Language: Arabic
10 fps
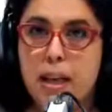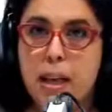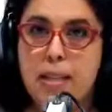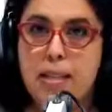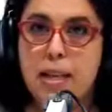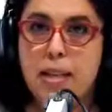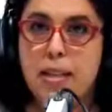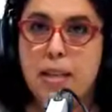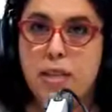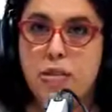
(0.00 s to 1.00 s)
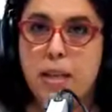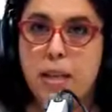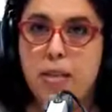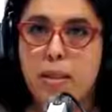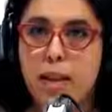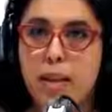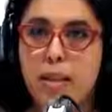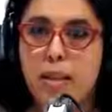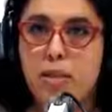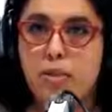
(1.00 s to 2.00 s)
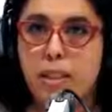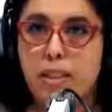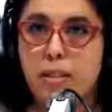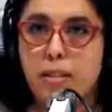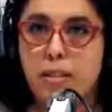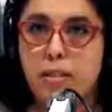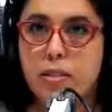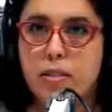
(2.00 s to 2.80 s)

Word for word: الخاصه اللي تنجم تعمل تحاليل كوفيد